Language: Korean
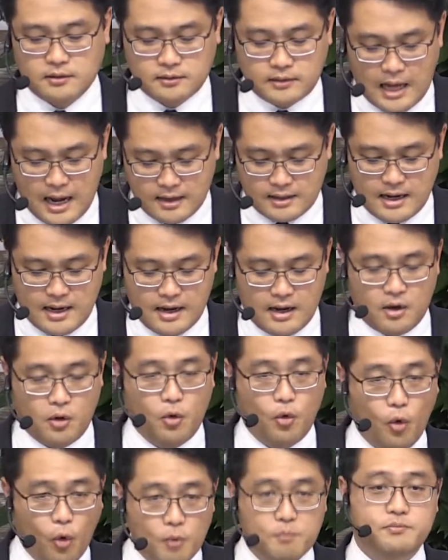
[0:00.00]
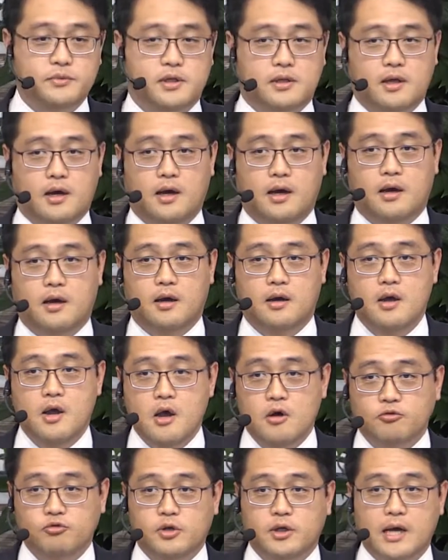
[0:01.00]
다가옵니다.
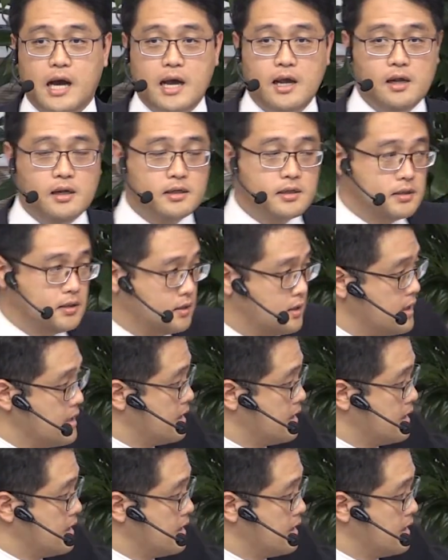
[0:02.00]
우리가 읽은